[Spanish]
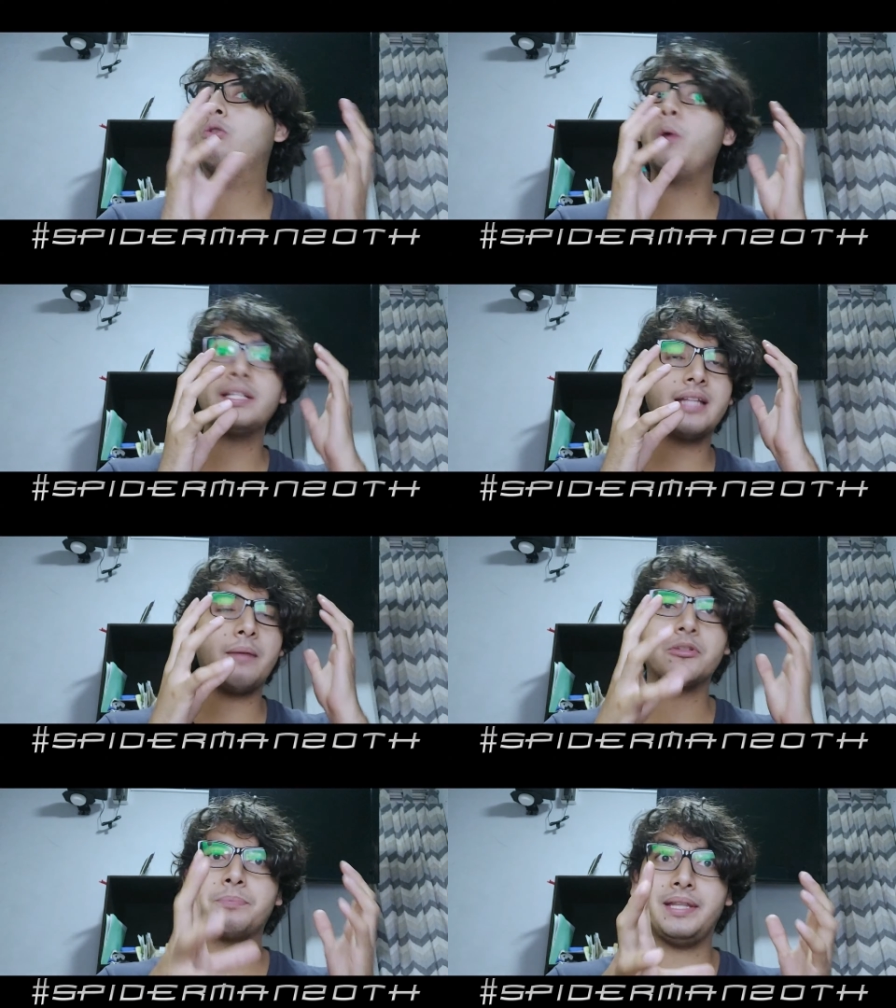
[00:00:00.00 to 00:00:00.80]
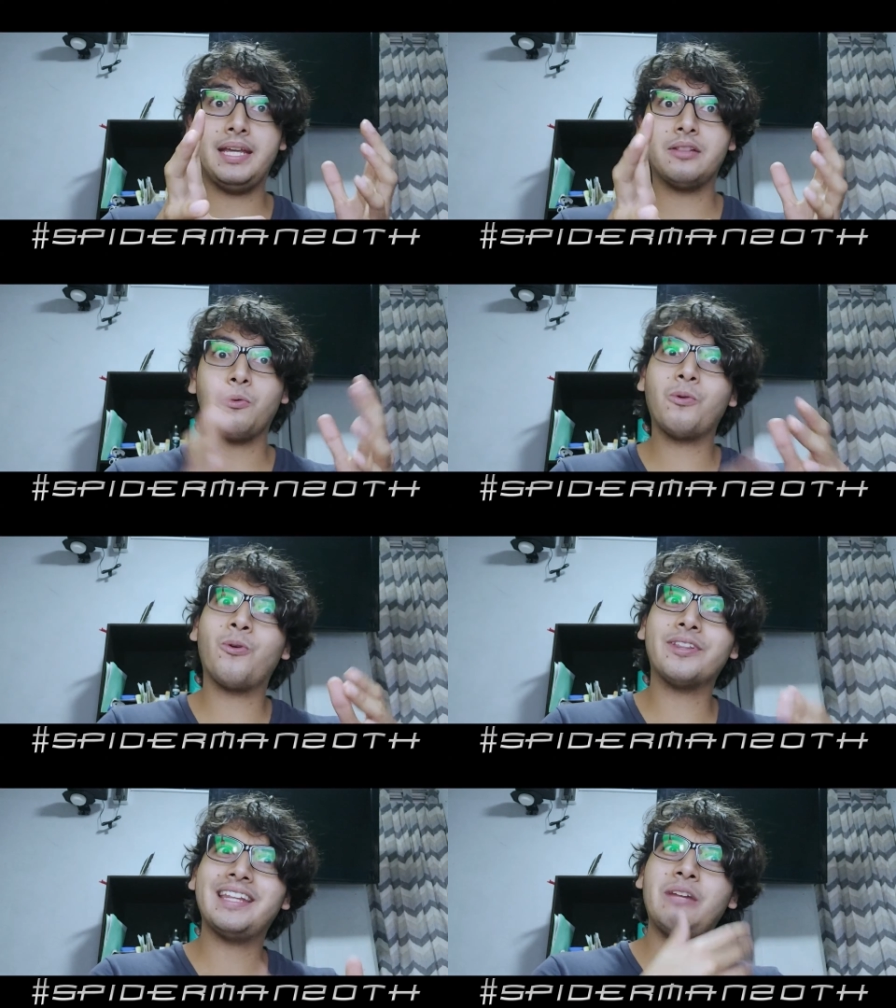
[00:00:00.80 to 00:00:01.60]
No estamos pidiendo un
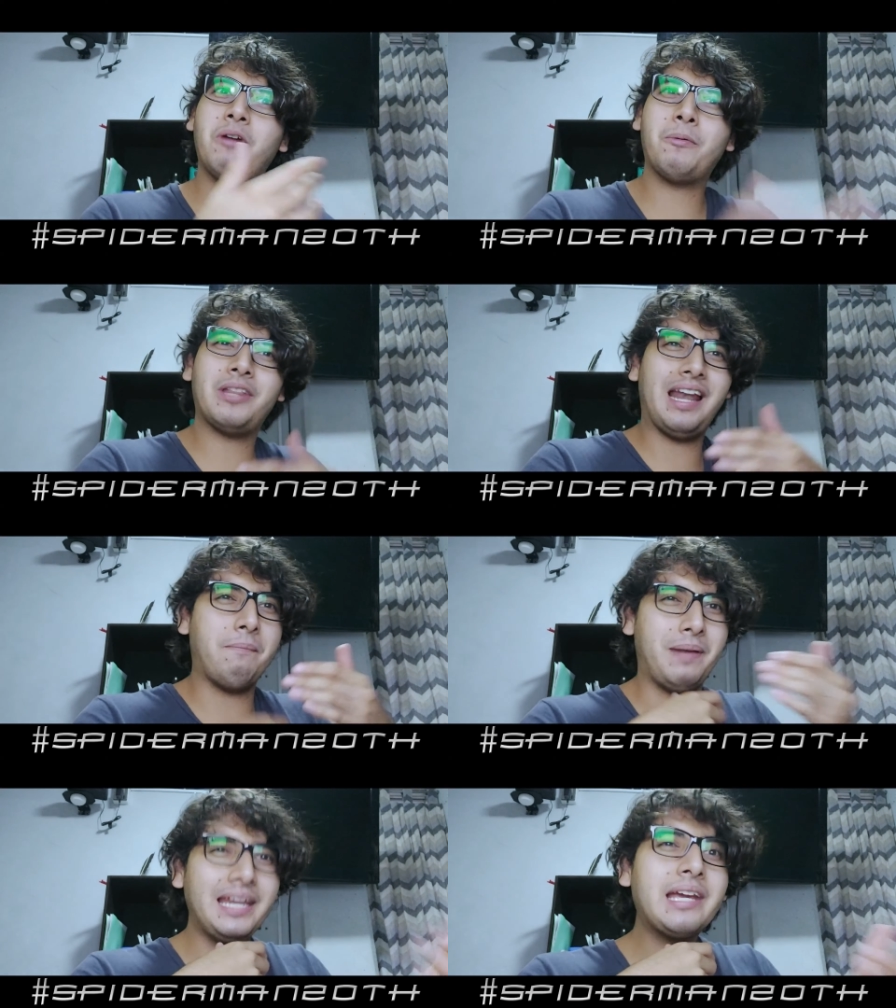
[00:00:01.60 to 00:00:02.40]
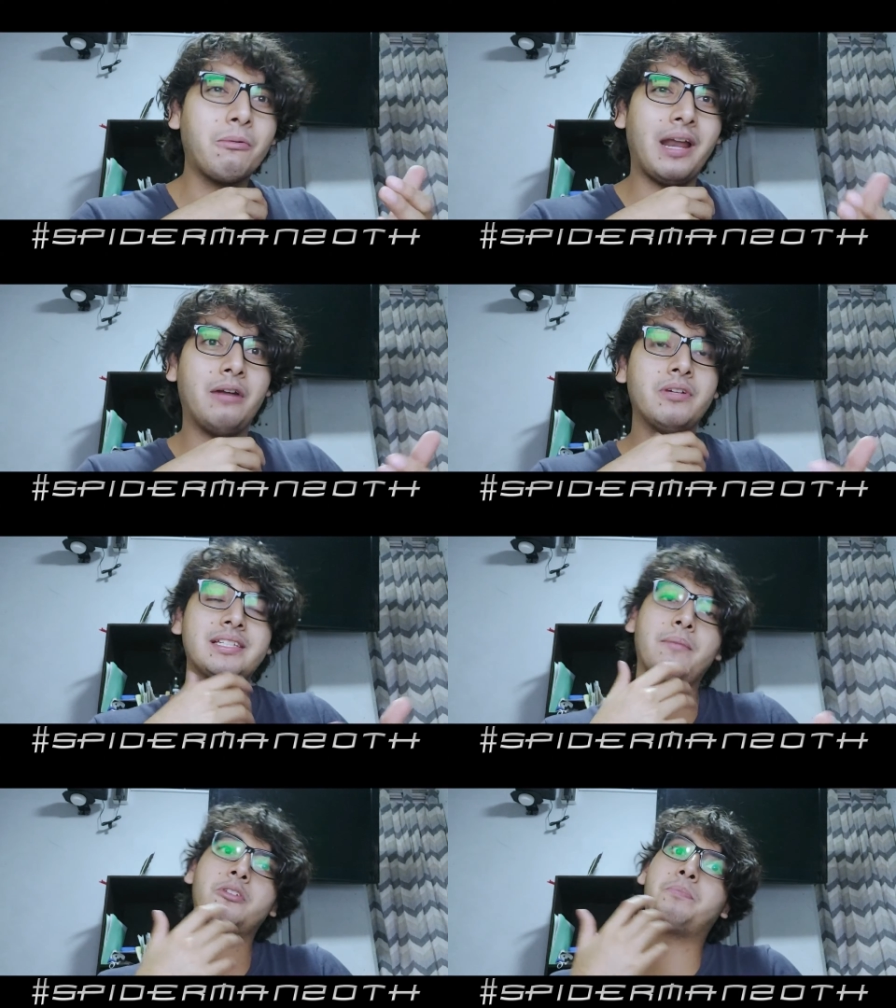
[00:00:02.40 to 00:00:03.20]
corte nuevo de la película, no
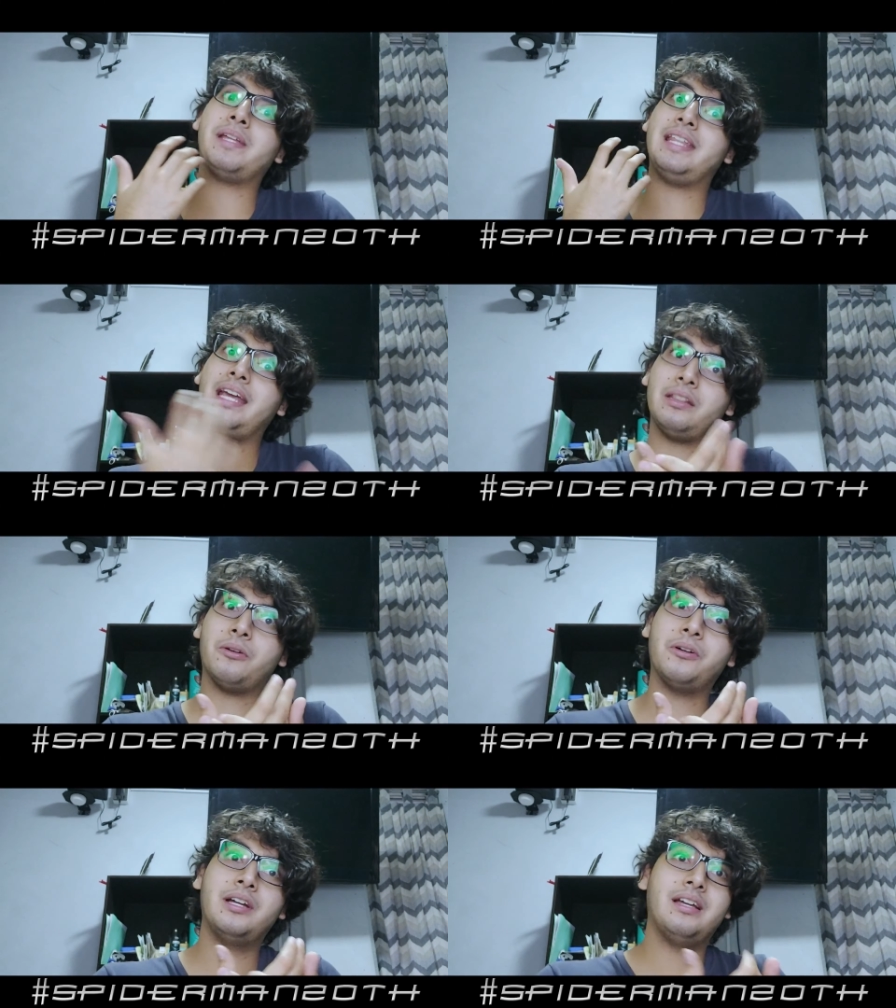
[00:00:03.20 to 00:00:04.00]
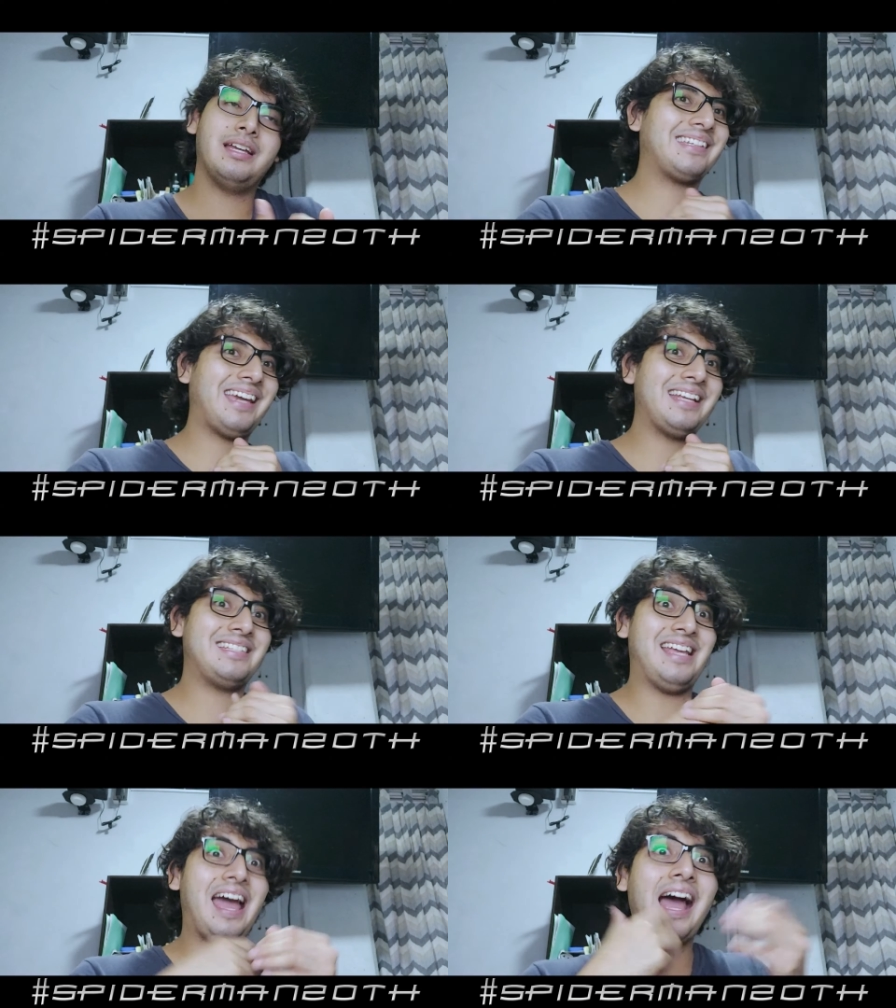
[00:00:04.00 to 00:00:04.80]
estamos pidiendo que
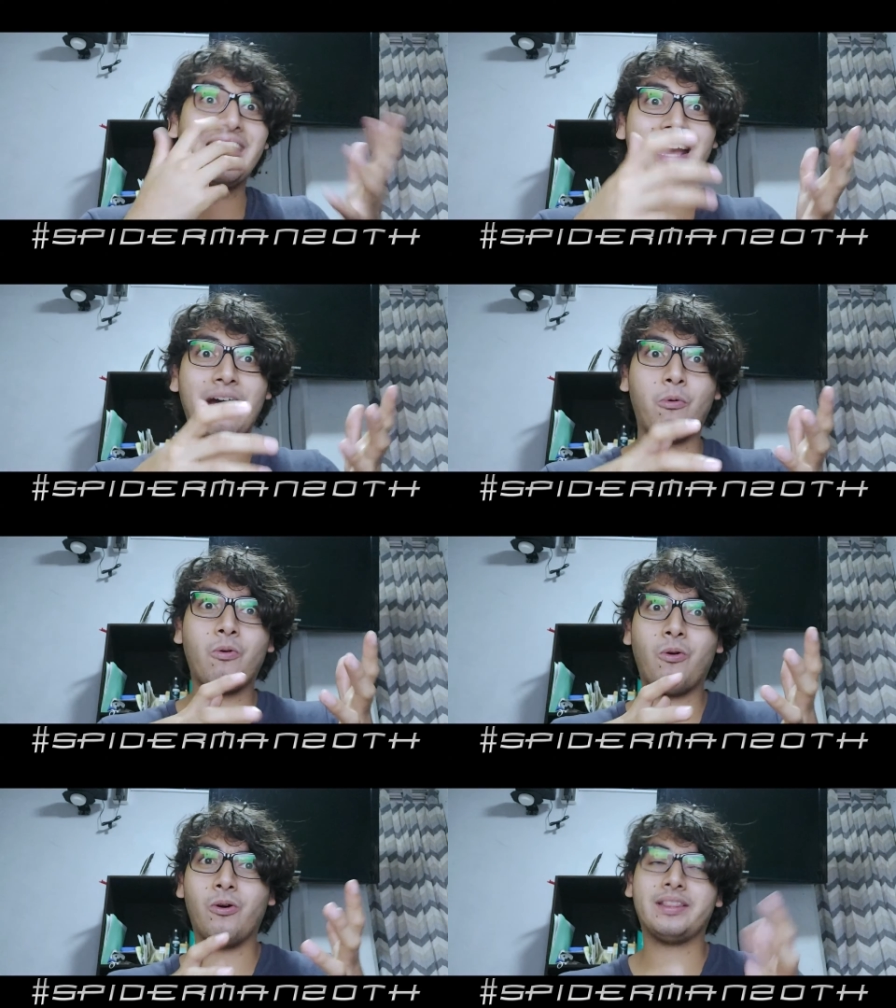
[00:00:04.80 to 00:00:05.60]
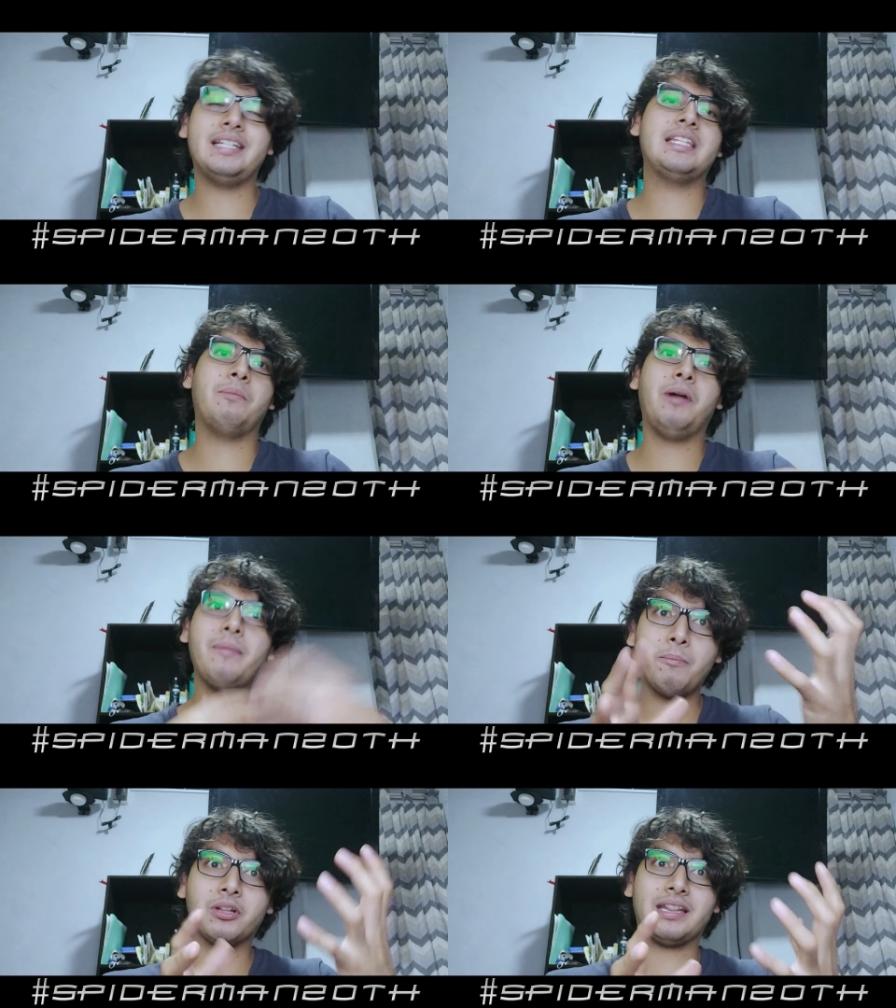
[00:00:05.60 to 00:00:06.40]
se haga un corte y se
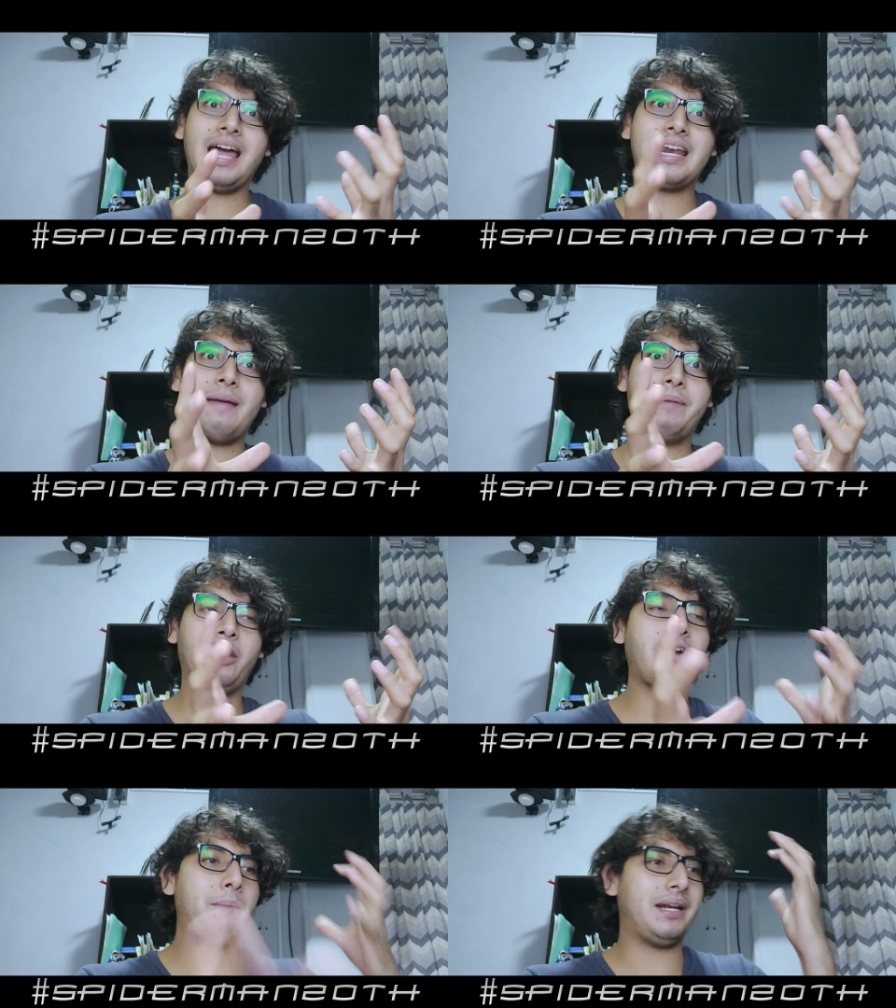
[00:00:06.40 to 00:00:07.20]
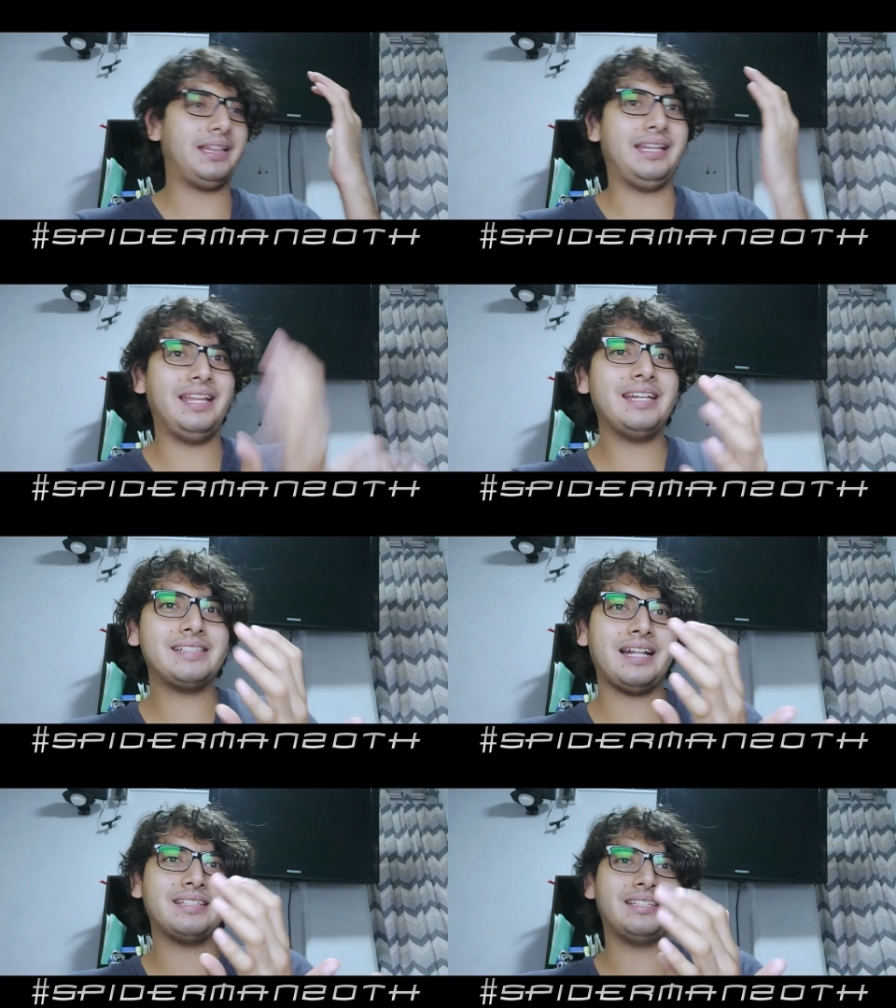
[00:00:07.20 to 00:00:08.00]
vuelva a montar la película para tener
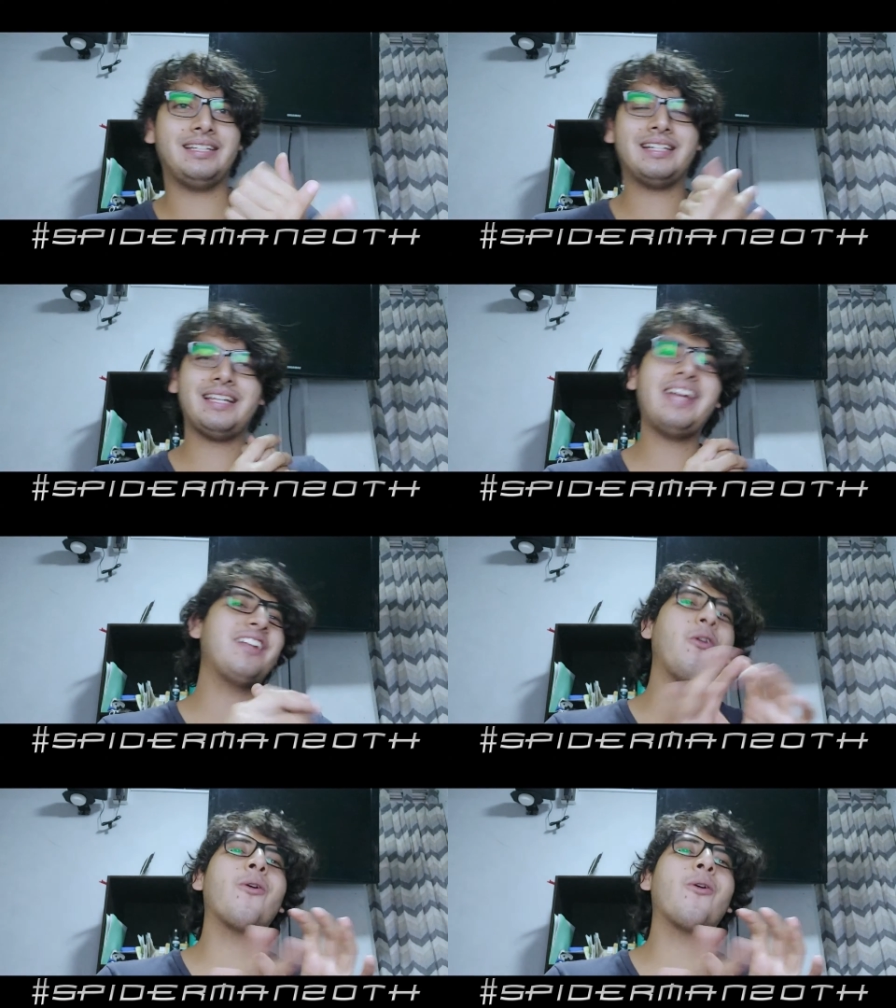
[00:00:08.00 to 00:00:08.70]
estas escenas ahí.